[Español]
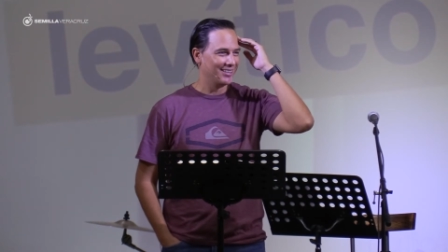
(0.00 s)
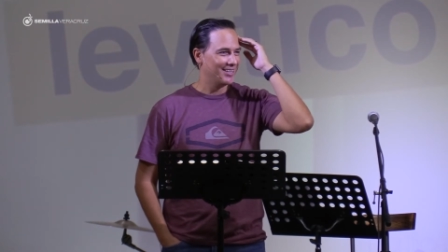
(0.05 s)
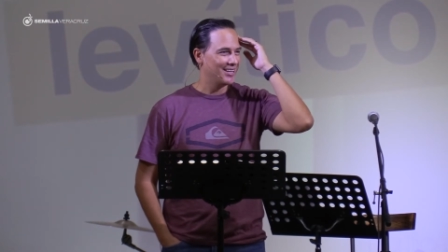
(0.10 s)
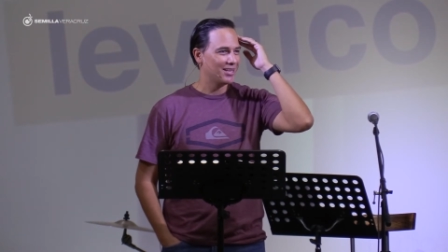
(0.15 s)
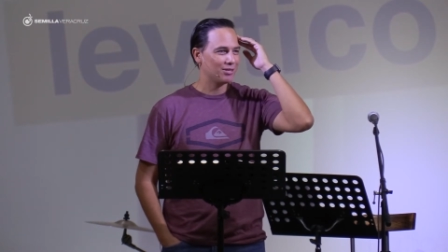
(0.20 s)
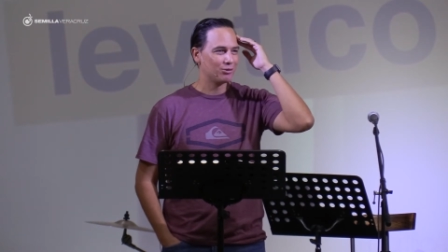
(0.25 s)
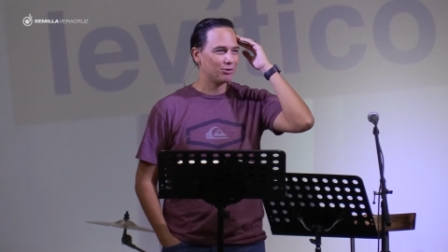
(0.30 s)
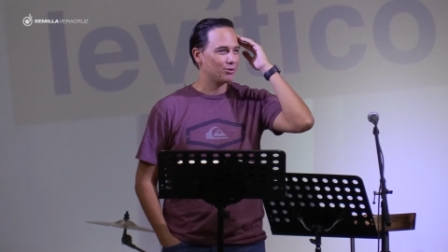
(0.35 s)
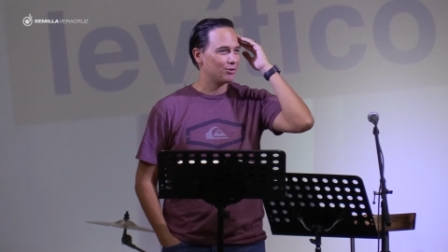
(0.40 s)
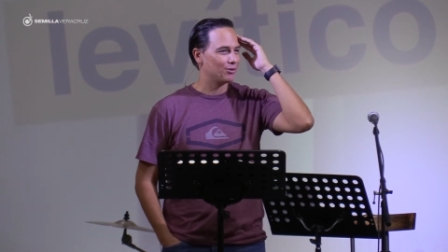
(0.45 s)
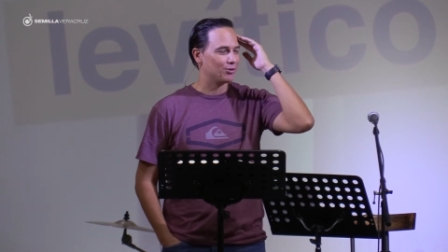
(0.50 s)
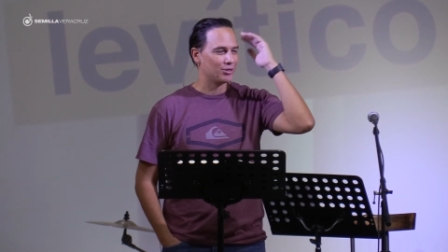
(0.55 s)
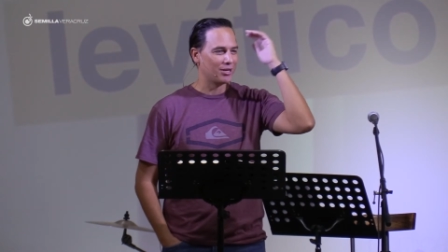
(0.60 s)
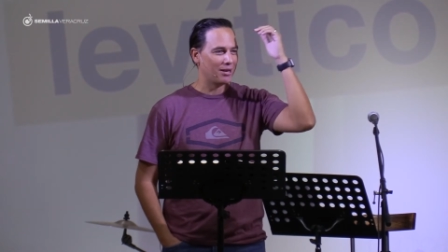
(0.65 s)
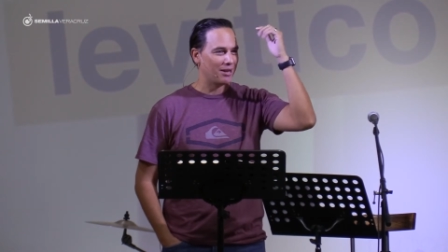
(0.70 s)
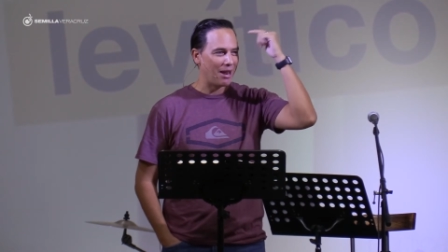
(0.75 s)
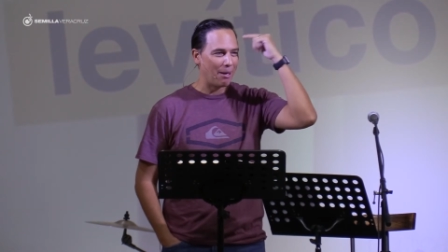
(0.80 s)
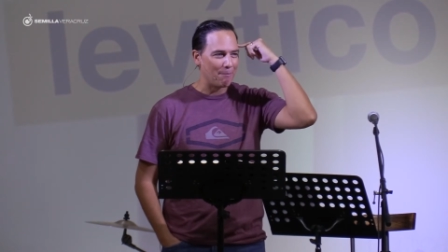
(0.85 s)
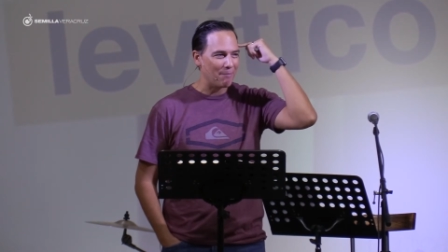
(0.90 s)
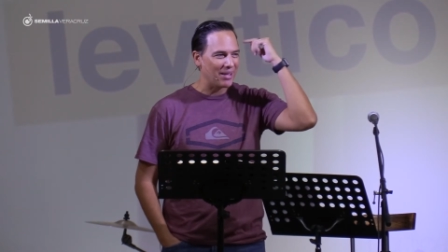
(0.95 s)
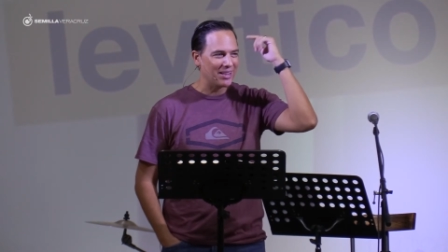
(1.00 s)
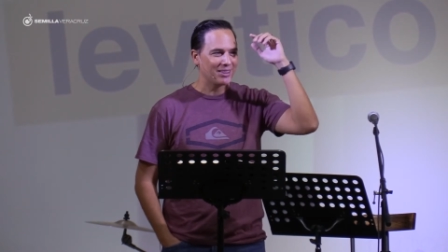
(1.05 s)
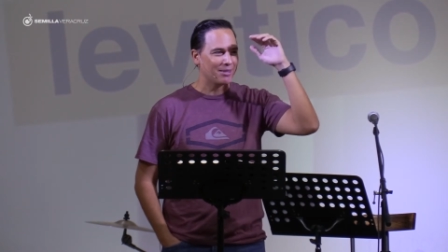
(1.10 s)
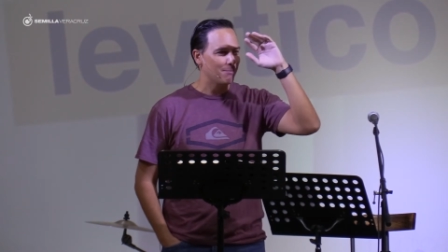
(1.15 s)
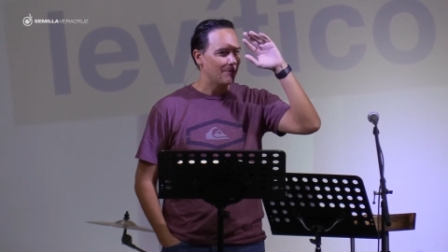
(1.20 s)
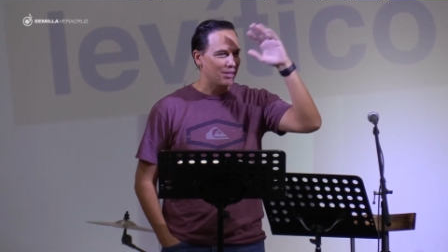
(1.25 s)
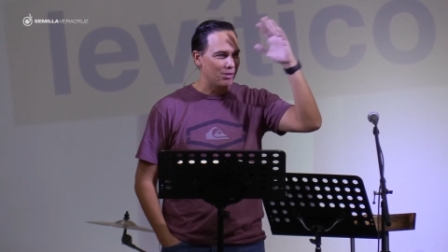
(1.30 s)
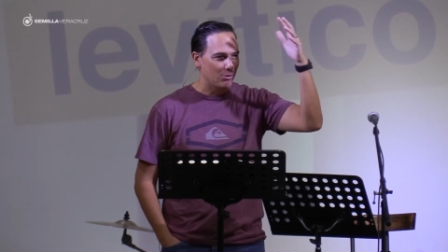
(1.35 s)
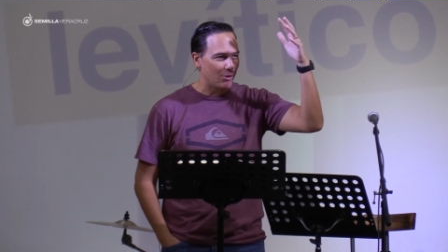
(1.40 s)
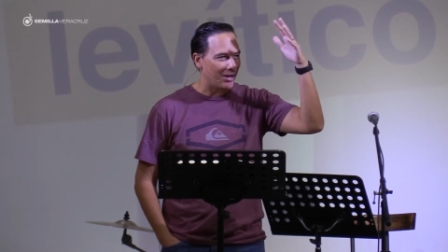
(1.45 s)
Y eso, o sea, en la mente
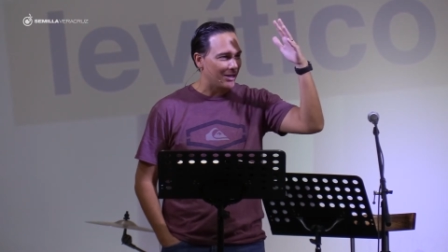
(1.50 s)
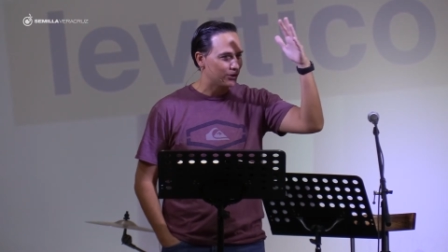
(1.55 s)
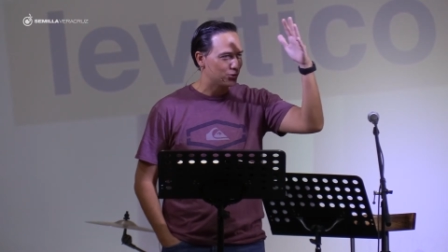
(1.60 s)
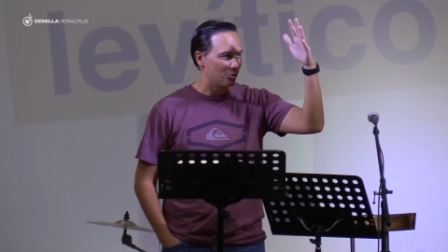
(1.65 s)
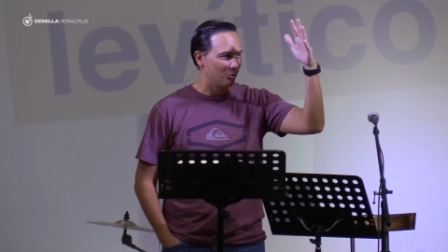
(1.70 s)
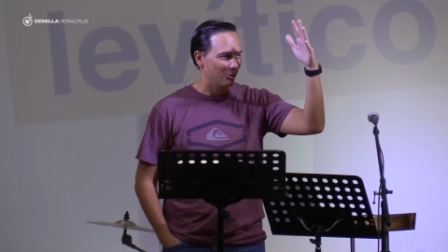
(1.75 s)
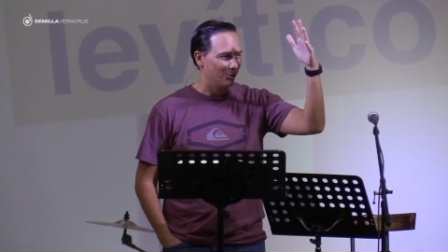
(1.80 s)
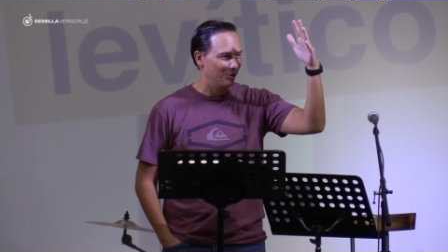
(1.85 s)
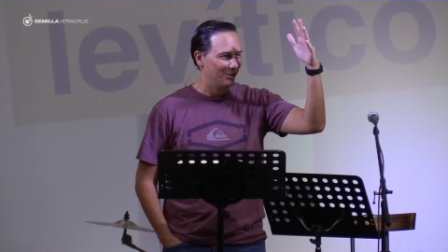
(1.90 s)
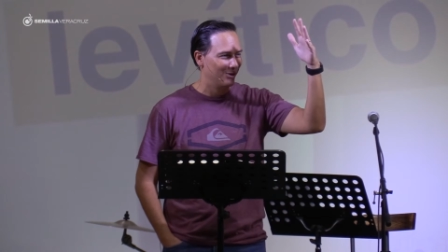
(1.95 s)
me dio asco.